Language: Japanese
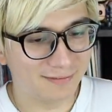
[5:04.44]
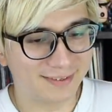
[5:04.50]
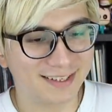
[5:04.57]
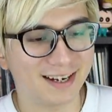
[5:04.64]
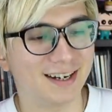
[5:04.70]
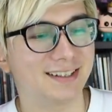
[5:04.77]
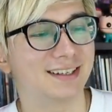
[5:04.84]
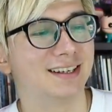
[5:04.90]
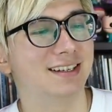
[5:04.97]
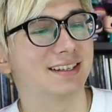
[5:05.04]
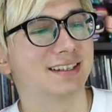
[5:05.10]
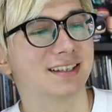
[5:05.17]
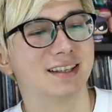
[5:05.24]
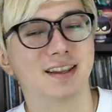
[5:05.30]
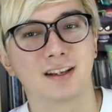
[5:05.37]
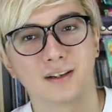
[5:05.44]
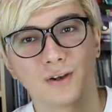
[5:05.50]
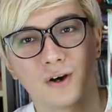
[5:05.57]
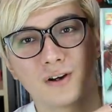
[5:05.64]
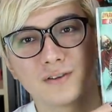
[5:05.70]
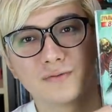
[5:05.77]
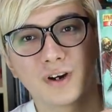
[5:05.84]
of Darkness The
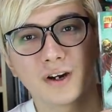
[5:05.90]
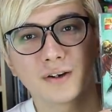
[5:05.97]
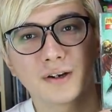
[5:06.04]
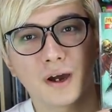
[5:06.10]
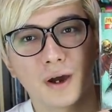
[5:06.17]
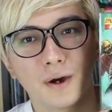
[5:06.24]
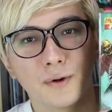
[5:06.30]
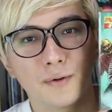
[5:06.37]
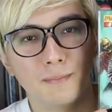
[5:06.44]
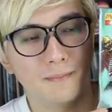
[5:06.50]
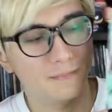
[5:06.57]
Long Road Home、